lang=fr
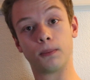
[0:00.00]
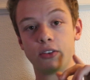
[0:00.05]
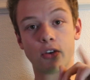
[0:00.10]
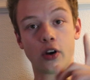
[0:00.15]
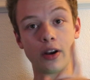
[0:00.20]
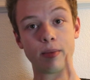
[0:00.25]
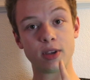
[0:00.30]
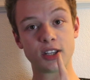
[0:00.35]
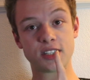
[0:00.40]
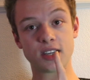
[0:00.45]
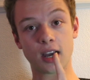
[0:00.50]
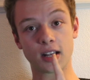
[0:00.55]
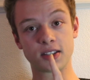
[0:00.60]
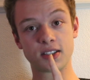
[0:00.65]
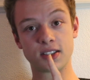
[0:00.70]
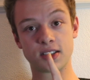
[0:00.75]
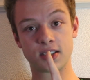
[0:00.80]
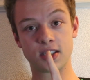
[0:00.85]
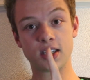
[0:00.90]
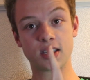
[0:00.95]
Dans les métiers
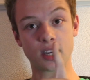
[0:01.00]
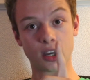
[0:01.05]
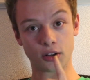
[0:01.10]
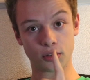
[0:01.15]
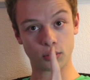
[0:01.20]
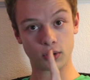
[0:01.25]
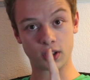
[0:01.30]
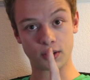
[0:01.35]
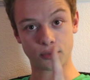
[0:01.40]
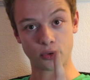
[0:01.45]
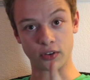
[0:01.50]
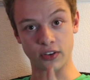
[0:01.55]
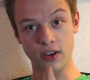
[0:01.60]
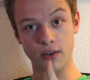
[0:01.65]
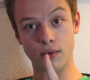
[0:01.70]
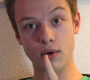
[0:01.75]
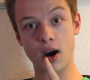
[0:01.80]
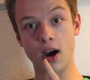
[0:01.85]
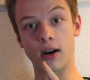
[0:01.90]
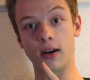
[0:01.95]
artistiques, il y a un truc qu'il faut
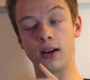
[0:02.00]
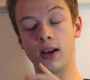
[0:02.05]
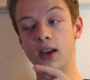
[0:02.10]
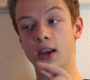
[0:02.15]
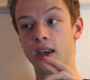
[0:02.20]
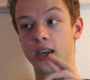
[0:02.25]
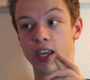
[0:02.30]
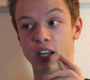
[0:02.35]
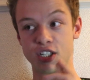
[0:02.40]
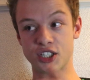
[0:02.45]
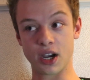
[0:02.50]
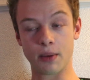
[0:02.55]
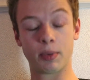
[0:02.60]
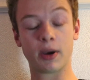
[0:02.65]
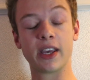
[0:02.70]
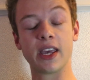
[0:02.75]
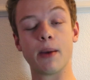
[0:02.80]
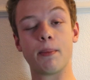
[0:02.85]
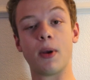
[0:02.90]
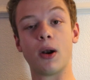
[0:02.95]
savoir, et que j'ai
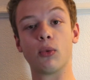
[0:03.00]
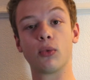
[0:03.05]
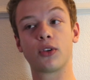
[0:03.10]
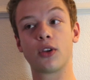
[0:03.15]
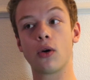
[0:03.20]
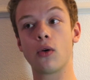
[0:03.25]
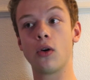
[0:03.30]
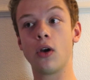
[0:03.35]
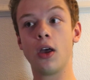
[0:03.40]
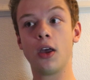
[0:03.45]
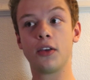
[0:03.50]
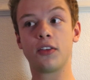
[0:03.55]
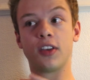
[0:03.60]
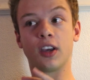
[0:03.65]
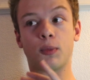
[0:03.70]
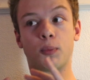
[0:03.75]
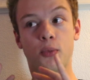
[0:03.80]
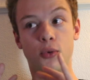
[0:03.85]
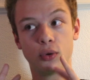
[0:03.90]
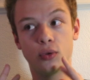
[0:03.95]
appris il y a pas longtemps,
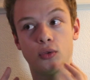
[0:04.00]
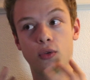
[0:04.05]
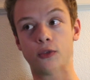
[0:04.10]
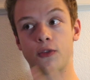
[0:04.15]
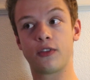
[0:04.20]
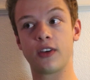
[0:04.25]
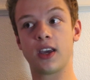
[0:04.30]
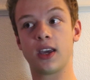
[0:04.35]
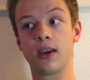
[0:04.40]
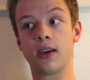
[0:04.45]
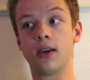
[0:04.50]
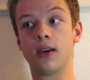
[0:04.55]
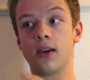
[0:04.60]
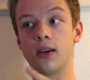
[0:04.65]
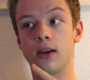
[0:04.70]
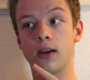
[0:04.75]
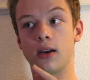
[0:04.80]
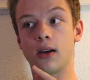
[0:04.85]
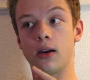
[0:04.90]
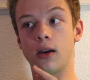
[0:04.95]
c'est que plus tu fais
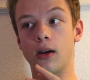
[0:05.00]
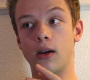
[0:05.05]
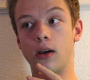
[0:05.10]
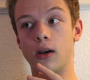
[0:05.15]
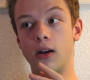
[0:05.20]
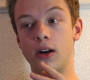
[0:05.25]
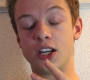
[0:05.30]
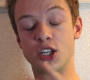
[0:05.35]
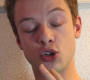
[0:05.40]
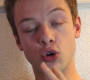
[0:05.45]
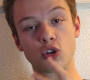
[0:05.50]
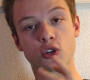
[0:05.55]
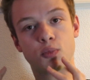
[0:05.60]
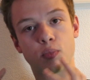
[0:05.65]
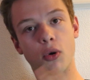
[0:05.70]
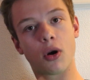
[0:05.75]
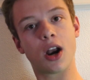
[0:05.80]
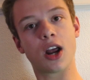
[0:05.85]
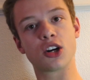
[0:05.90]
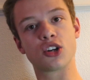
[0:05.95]
euh, les choses
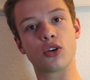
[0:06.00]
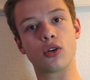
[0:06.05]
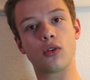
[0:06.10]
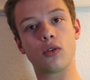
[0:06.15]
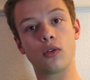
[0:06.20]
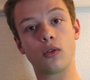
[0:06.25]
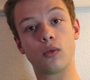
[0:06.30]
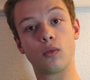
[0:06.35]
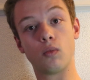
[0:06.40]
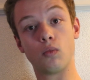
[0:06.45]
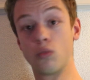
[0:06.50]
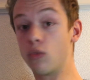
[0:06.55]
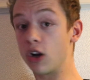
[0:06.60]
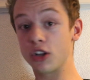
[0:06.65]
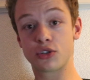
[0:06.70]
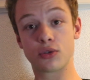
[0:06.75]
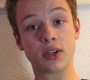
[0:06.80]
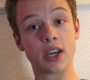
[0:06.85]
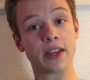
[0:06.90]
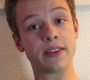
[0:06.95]
pour l'argent, moins
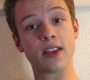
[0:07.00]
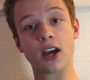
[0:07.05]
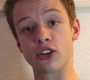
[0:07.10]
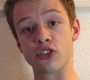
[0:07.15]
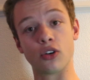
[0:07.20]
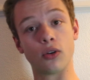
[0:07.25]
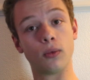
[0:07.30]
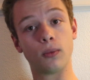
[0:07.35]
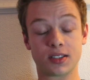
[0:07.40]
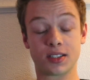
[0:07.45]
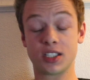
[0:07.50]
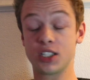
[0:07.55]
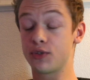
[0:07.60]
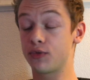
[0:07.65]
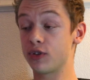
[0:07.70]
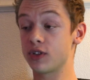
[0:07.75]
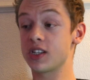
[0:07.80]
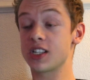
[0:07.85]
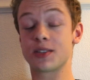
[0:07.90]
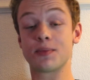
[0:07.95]
tu gagnes d'argent. Si je
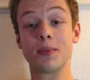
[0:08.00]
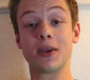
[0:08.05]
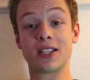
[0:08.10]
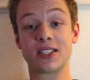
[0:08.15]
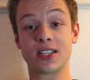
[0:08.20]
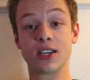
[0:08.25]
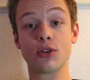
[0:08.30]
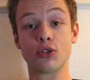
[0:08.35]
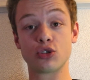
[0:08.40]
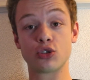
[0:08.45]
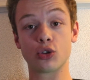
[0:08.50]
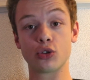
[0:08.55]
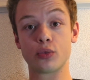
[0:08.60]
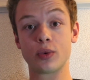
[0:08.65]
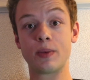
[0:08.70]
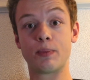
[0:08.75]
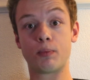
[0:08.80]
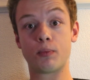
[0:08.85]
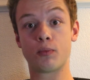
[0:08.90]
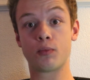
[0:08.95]
faisais ce métier
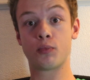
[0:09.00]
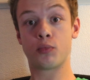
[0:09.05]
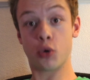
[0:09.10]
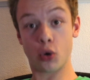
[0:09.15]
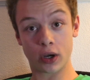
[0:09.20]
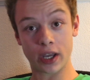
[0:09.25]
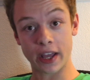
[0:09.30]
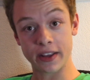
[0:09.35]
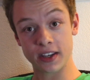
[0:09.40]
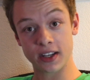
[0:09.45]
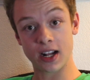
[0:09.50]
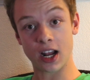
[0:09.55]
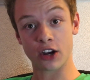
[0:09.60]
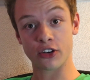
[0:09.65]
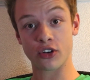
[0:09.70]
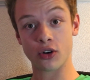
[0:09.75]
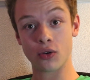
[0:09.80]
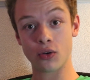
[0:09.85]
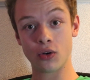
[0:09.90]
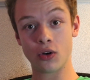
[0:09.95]
aujourd'hui pour gagner de
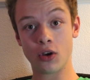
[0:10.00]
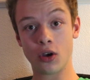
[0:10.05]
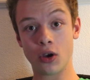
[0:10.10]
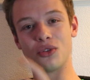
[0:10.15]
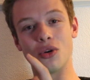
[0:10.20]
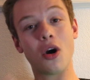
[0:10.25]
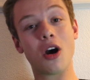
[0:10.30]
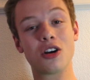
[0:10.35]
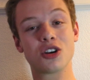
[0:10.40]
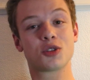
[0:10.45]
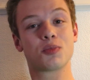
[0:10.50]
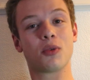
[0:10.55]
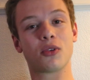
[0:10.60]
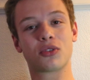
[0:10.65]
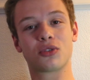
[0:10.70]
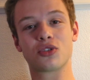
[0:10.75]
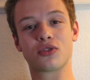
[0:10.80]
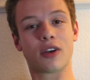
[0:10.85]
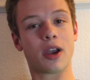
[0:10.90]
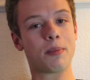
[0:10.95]
l'argent, de un, je
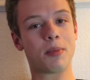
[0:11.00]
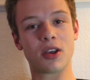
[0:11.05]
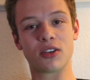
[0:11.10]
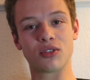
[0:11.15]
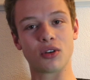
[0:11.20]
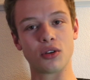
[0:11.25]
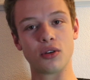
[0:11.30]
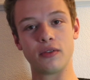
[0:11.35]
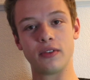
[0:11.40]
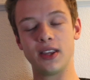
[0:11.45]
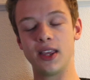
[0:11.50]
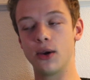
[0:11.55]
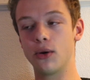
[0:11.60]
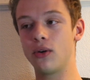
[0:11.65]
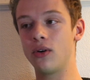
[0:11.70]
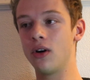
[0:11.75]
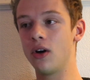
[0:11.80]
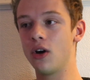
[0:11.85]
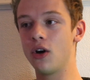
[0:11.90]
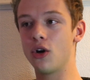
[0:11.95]
pense que je ne ferais pas ce genre de vidéo.
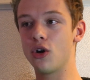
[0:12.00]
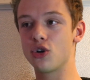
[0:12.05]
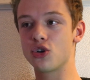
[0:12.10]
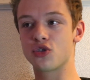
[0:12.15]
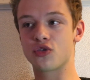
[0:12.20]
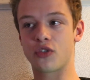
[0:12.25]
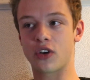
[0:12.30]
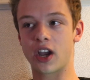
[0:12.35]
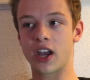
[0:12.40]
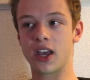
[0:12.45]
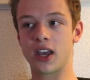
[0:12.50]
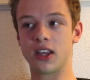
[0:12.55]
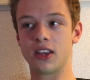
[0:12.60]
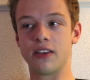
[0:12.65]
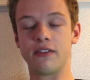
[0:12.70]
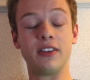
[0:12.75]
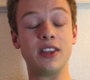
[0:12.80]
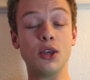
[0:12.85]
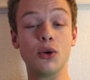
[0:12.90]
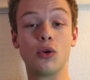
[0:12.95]
je ferais
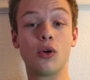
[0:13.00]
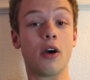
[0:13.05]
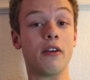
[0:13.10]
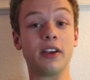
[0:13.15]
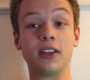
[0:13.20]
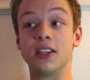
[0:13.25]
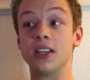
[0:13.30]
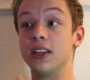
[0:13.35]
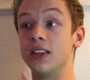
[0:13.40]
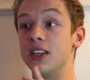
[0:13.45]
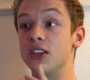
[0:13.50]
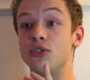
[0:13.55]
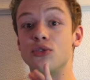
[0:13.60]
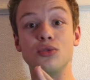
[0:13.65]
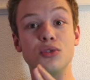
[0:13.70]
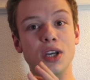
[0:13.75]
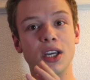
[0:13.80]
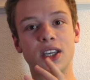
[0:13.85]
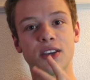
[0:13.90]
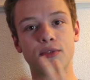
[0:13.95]
des vidéos avec des,
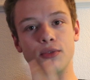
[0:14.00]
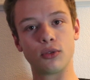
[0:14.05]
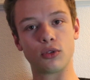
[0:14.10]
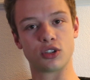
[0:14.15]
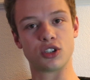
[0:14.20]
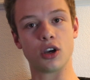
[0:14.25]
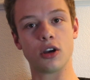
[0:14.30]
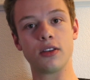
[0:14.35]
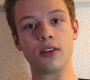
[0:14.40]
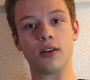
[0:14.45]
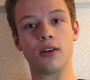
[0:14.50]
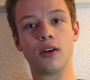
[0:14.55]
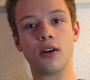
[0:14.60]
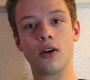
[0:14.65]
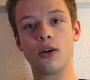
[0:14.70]
sujets qui fonctionnent.